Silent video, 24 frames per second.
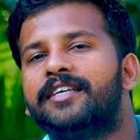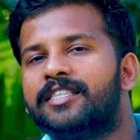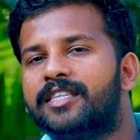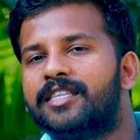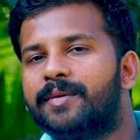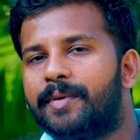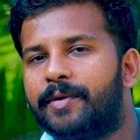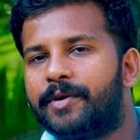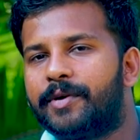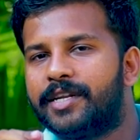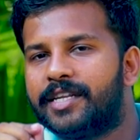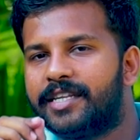
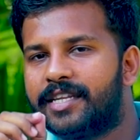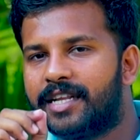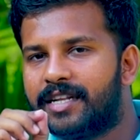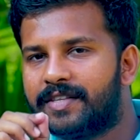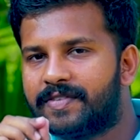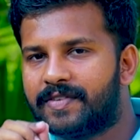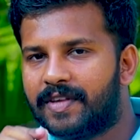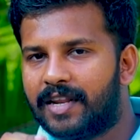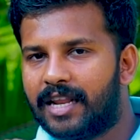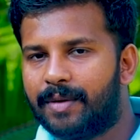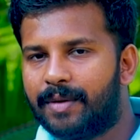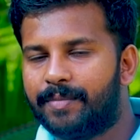இந்த மாதிரி
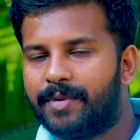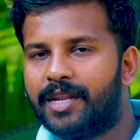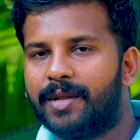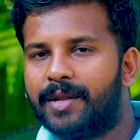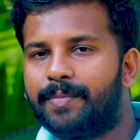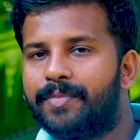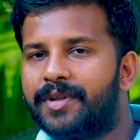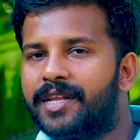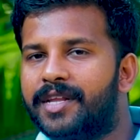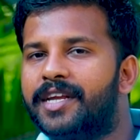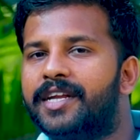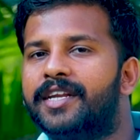டீட்டெயில்ஸ் எல்லாமே
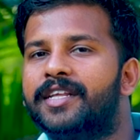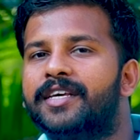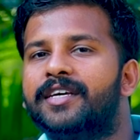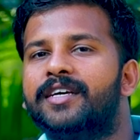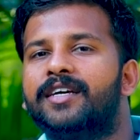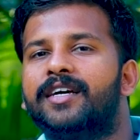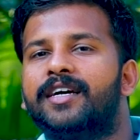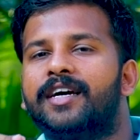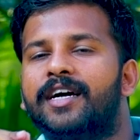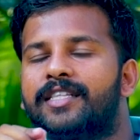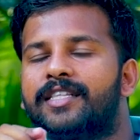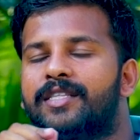நான் ப்ரீடு
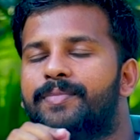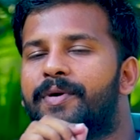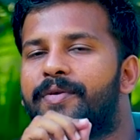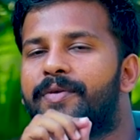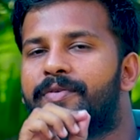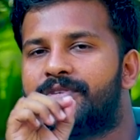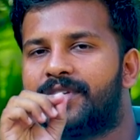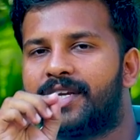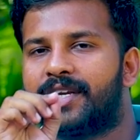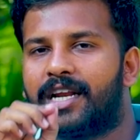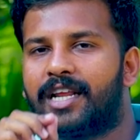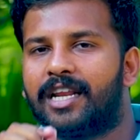அந்த
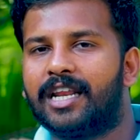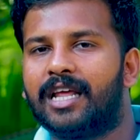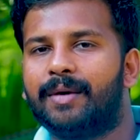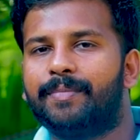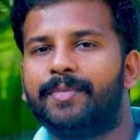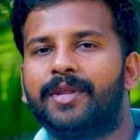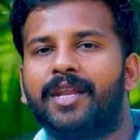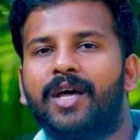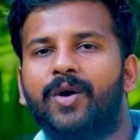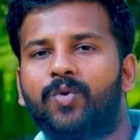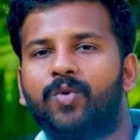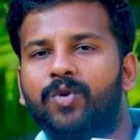மாதிரி விஷயங்கள்
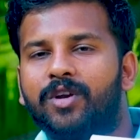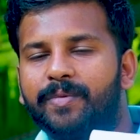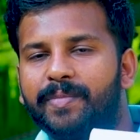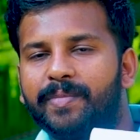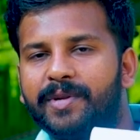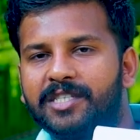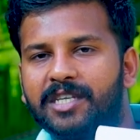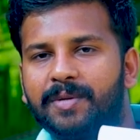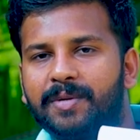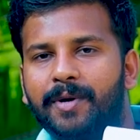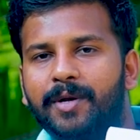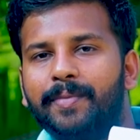எல்லாமே நான் உங்களுக்கு
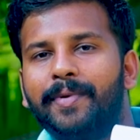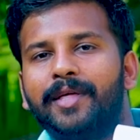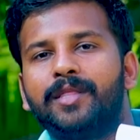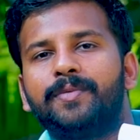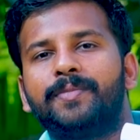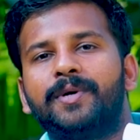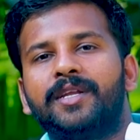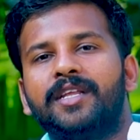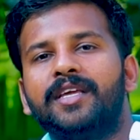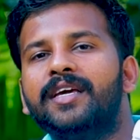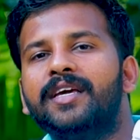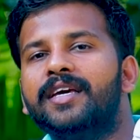மென்ஷன் பண்ணும்
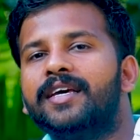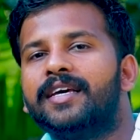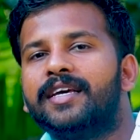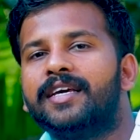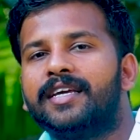அது மாதிரி